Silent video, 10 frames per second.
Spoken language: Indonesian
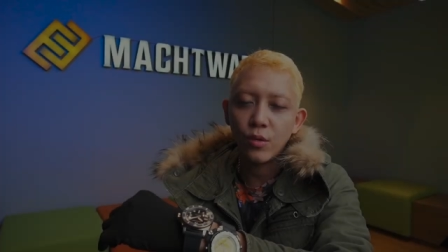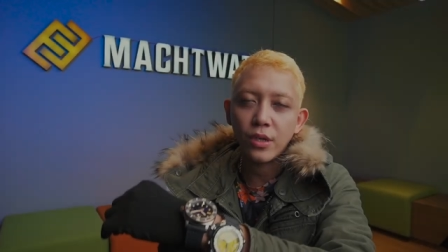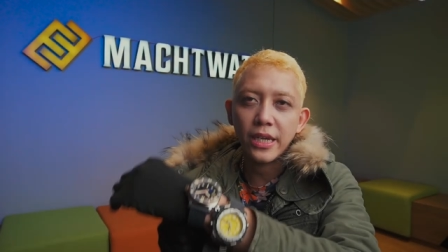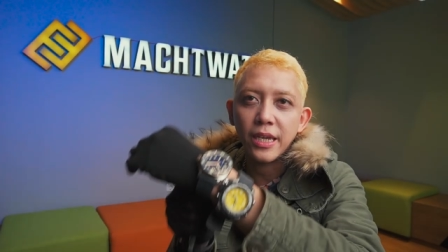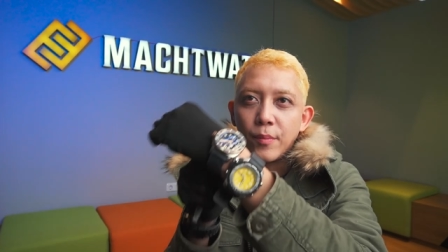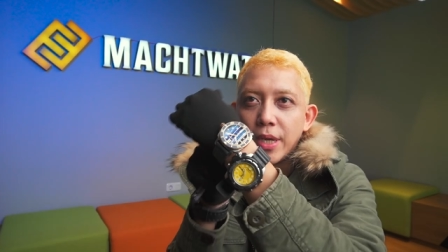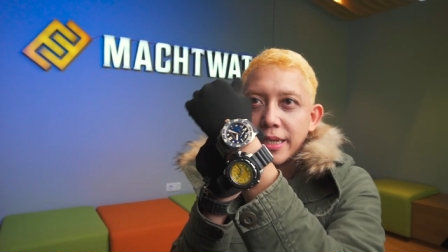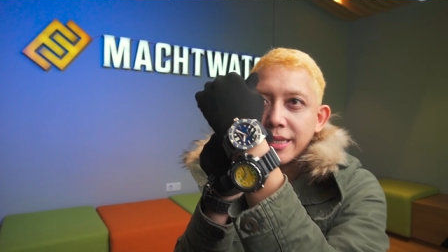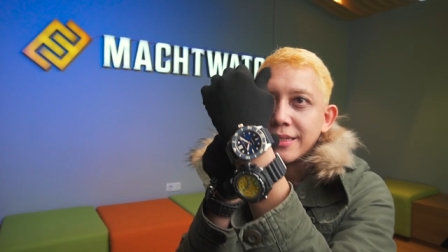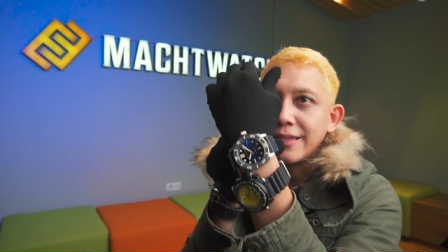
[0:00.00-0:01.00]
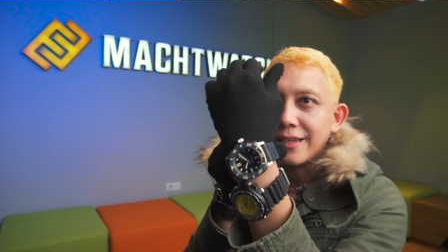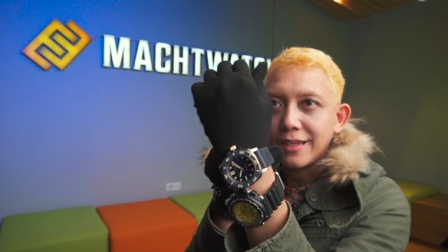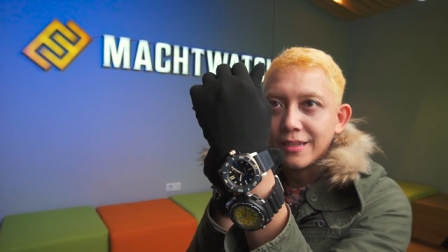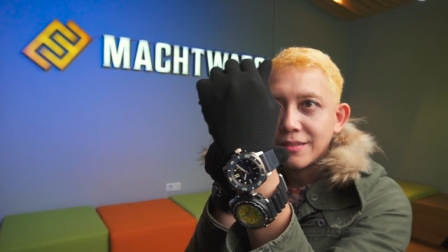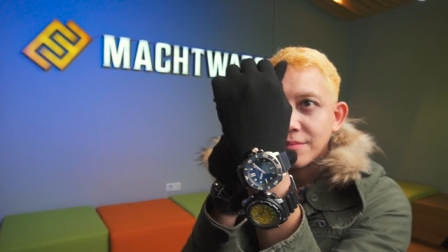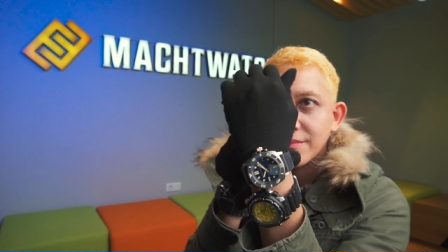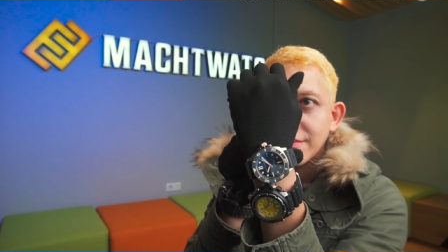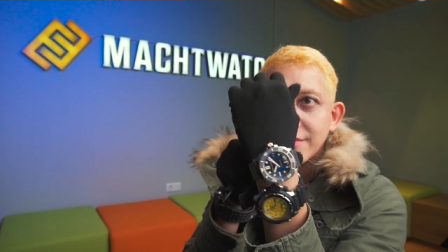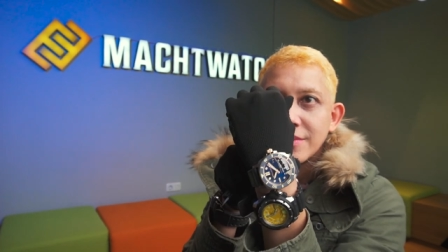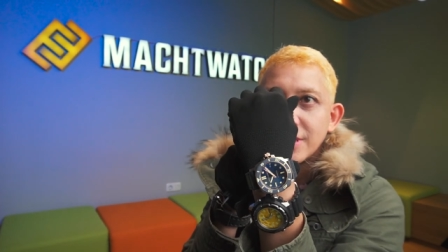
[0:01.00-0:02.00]
oke okay pakai dia.
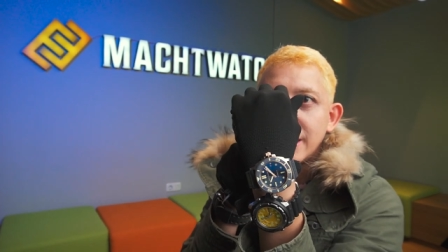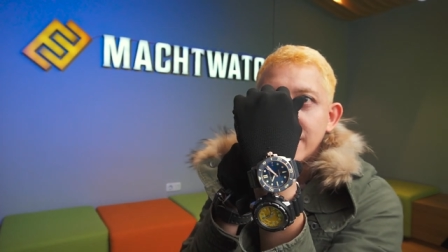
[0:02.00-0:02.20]
sih